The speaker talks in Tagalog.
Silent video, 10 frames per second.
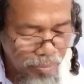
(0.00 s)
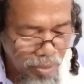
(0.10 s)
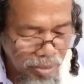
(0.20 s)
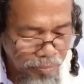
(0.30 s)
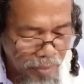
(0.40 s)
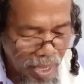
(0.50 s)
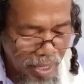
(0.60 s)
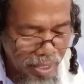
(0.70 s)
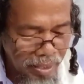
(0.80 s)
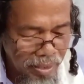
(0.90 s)

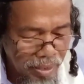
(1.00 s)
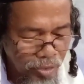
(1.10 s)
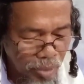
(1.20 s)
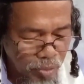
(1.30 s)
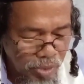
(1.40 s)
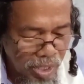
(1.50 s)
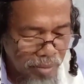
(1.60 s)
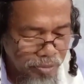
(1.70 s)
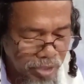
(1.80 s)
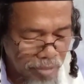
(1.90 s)
multiply to
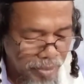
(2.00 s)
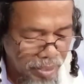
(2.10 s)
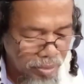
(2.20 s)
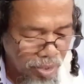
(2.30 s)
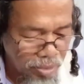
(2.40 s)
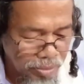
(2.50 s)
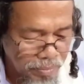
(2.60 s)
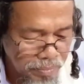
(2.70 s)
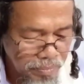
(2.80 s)
himself silver and gold.